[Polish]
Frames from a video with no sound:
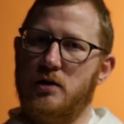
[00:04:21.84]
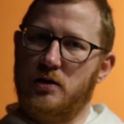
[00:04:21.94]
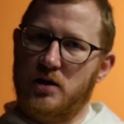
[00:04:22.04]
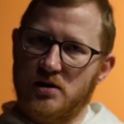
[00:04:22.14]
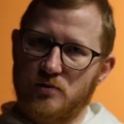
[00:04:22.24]

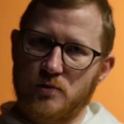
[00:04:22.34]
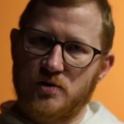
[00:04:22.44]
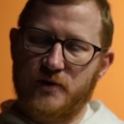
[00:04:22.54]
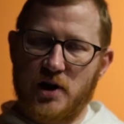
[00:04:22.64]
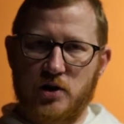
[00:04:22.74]

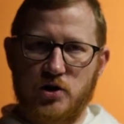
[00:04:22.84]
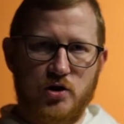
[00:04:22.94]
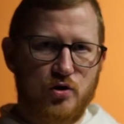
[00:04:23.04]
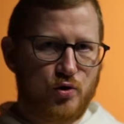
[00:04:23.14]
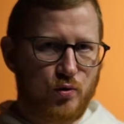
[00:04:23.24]
Jezus w
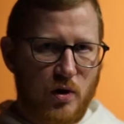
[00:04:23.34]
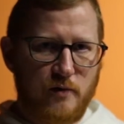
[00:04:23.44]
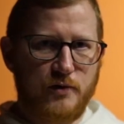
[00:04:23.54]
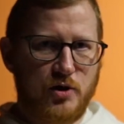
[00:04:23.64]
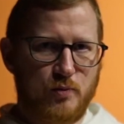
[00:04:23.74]
jakiś
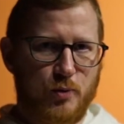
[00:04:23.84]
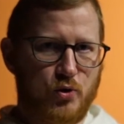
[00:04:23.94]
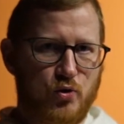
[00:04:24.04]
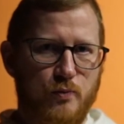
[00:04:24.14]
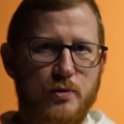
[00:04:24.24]
cudowny
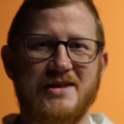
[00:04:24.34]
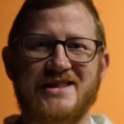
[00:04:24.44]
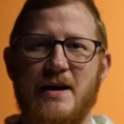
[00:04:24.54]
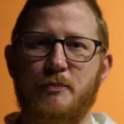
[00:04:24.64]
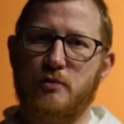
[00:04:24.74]
sposób
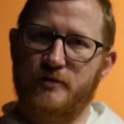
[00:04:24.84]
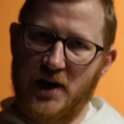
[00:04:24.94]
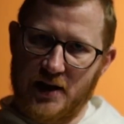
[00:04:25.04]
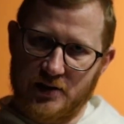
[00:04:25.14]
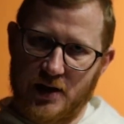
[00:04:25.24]

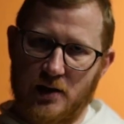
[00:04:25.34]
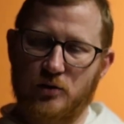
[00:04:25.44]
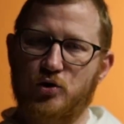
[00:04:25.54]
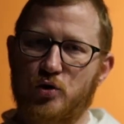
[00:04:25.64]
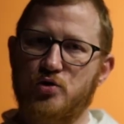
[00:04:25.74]
zapowiada
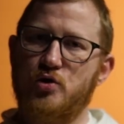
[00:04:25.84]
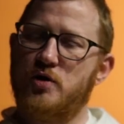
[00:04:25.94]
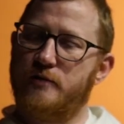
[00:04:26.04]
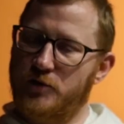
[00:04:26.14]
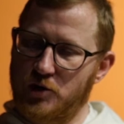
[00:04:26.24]
to, co
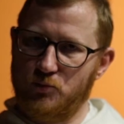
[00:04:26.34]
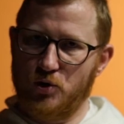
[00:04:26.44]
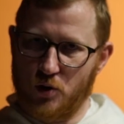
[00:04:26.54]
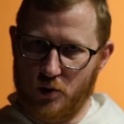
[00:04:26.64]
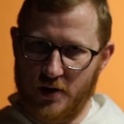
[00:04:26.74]
się w nim
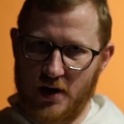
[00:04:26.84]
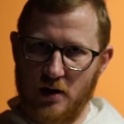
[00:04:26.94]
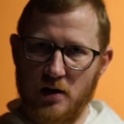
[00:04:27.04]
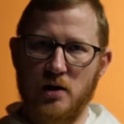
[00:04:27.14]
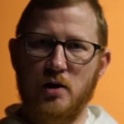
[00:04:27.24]
dokona
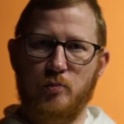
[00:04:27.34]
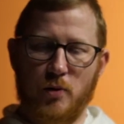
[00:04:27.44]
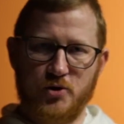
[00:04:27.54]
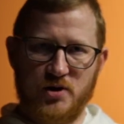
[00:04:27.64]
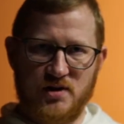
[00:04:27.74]

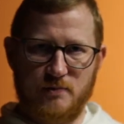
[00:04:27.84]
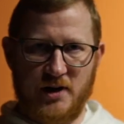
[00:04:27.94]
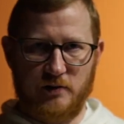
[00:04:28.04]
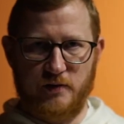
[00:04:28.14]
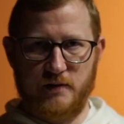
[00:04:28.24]
poprzez
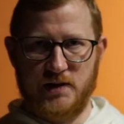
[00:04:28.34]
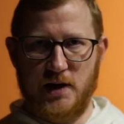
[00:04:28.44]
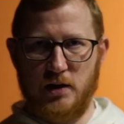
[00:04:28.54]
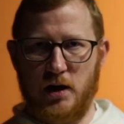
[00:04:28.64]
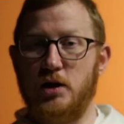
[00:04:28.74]

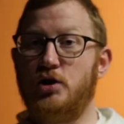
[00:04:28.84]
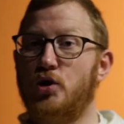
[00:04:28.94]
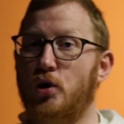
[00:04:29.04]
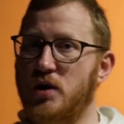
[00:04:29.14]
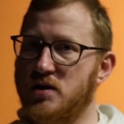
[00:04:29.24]
zmartwychwstanie. I
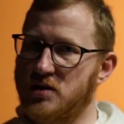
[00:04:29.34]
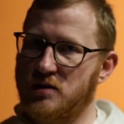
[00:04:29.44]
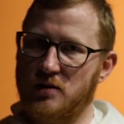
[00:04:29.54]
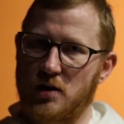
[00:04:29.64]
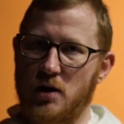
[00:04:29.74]
to
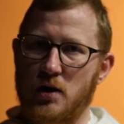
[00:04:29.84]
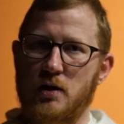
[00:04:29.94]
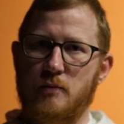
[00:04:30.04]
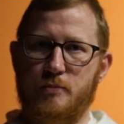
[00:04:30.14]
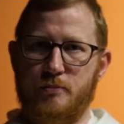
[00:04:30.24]
jest
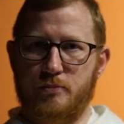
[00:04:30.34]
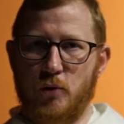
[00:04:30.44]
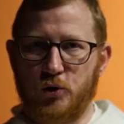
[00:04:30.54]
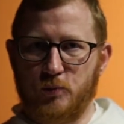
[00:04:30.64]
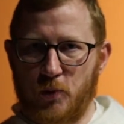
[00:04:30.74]

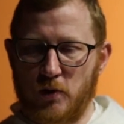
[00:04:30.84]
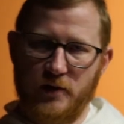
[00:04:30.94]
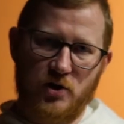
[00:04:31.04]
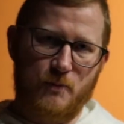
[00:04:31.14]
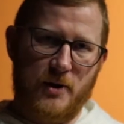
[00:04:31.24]

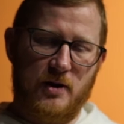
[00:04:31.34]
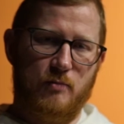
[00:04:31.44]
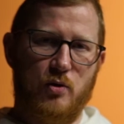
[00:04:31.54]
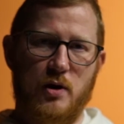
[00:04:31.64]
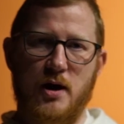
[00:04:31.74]
odpowiedź Pana
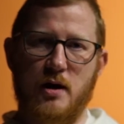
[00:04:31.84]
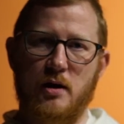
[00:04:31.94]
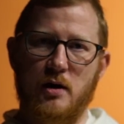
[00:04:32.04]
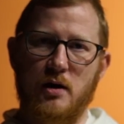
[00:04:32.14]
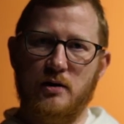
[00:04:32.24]
Boga
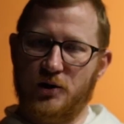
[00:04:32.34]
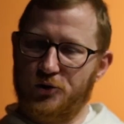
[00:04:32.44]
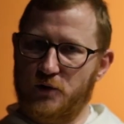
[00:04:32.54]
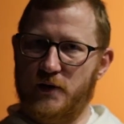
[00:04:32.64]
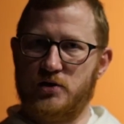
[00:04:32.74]
na
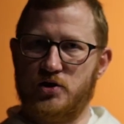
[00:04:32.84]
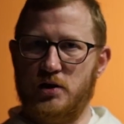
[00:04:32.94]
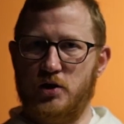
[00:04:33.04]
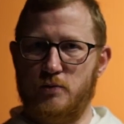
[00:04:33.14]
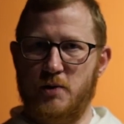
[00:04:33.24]

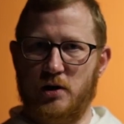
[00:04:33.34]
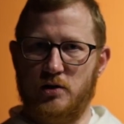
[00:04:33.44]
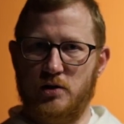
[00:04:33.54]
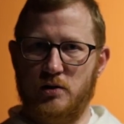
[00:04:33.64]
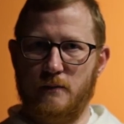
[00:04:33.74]
doświadczenie
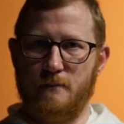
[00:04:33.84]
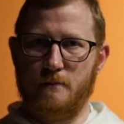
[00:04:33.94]
śmierci.